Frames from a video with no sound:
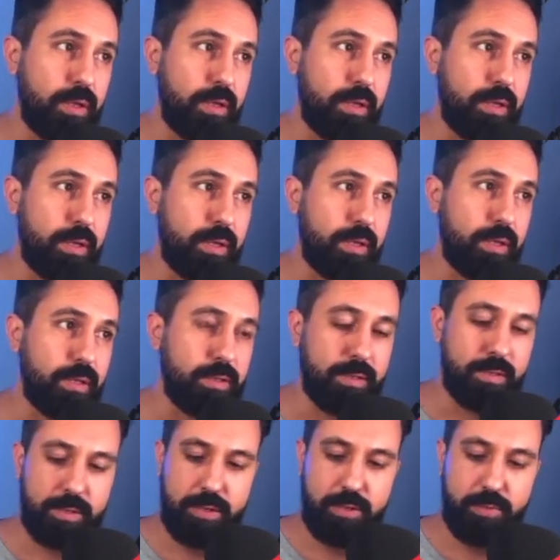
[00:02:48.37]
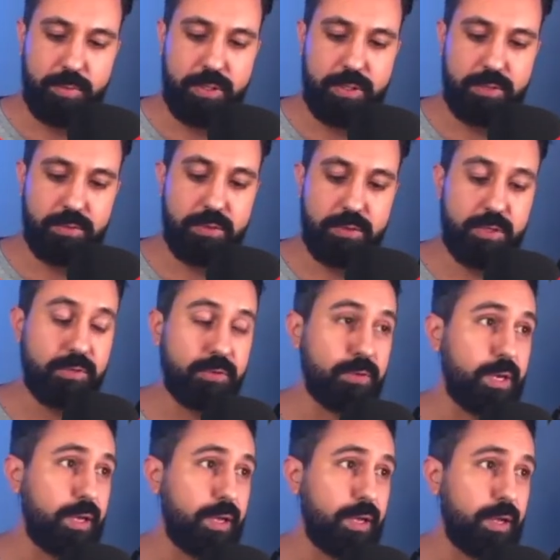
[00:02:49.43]
É, tem uma que se tu
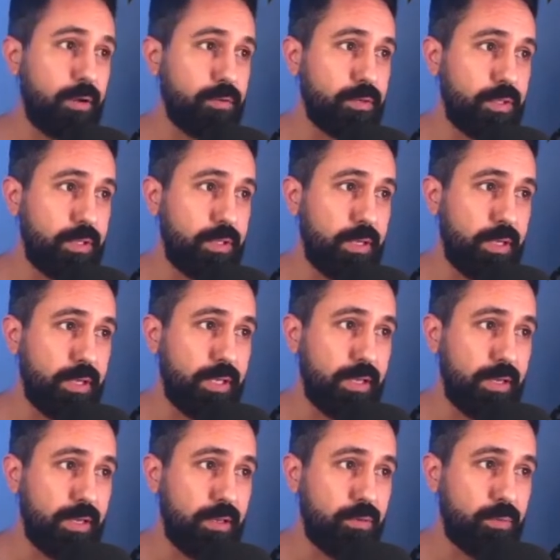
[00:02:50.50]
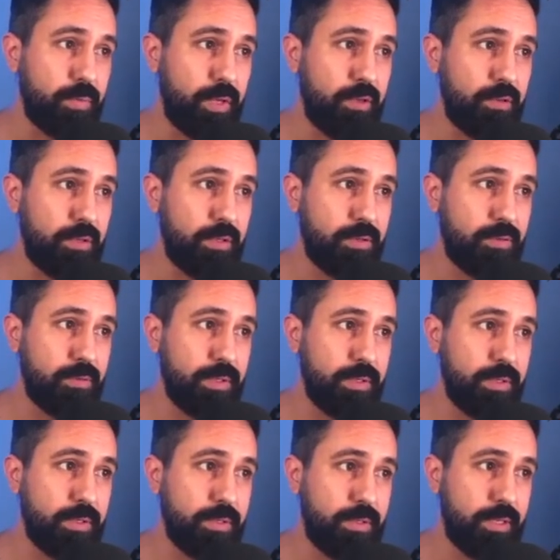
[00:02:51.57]
segurar Alt e clicar aqui no meio das
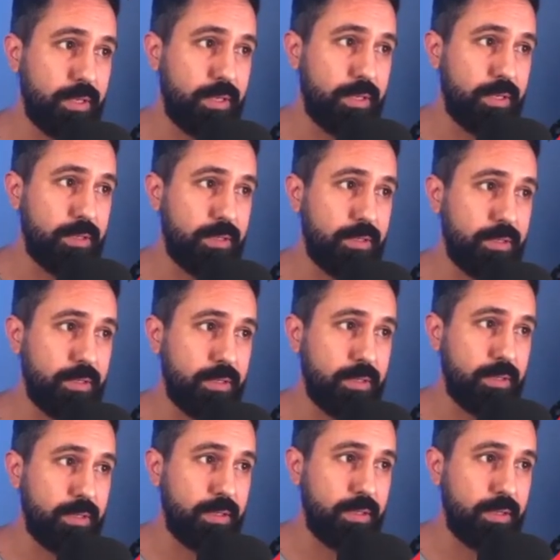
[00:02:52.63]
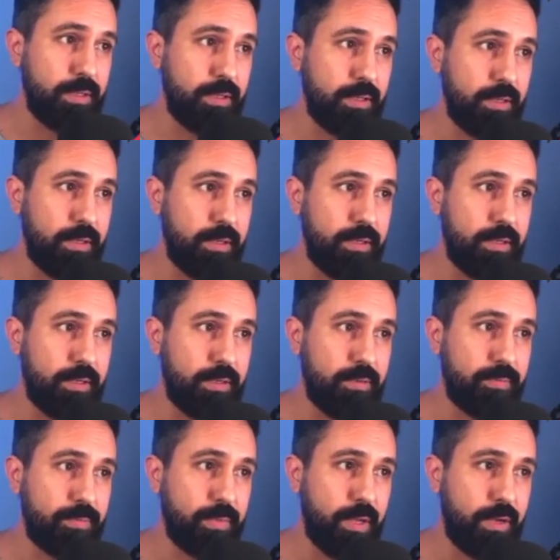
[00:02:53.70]
duas layers,
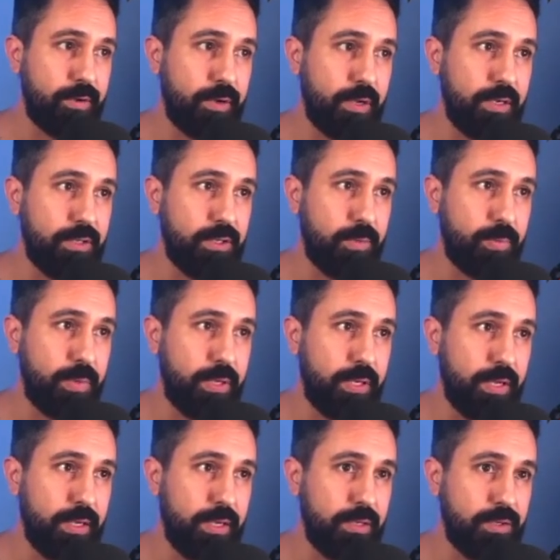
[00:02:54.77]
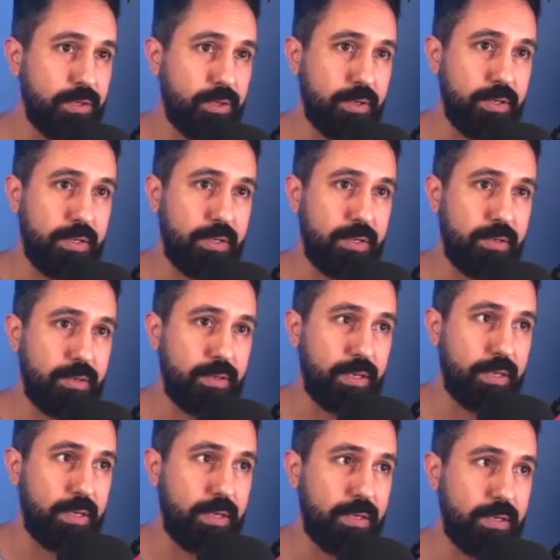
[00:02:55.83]
ele agora ele só aplicaria só na,
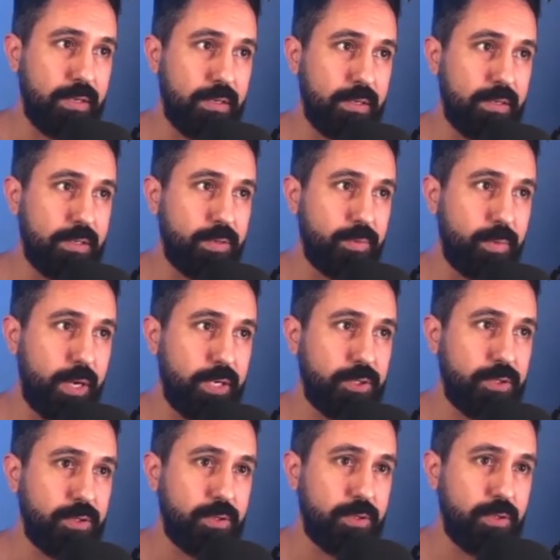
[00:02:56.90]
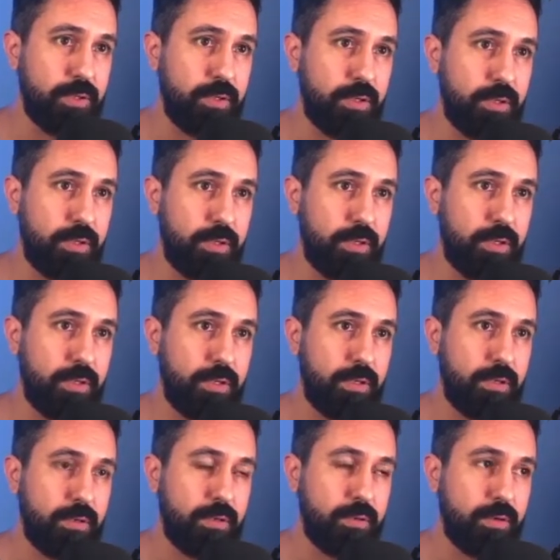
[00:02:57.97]
na layer de baixo,
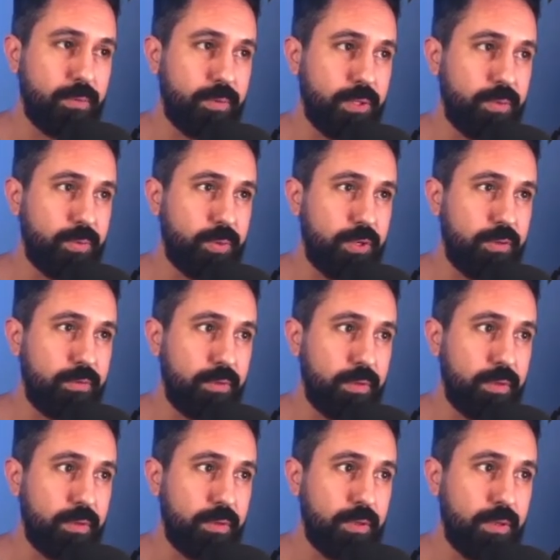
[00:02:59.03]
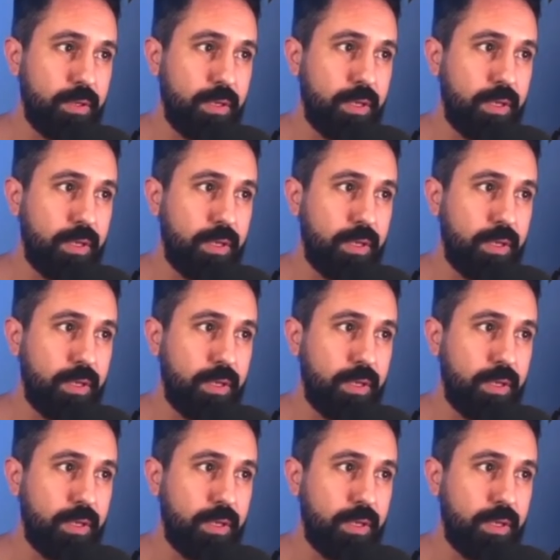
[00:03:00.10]
como vocês podem ver.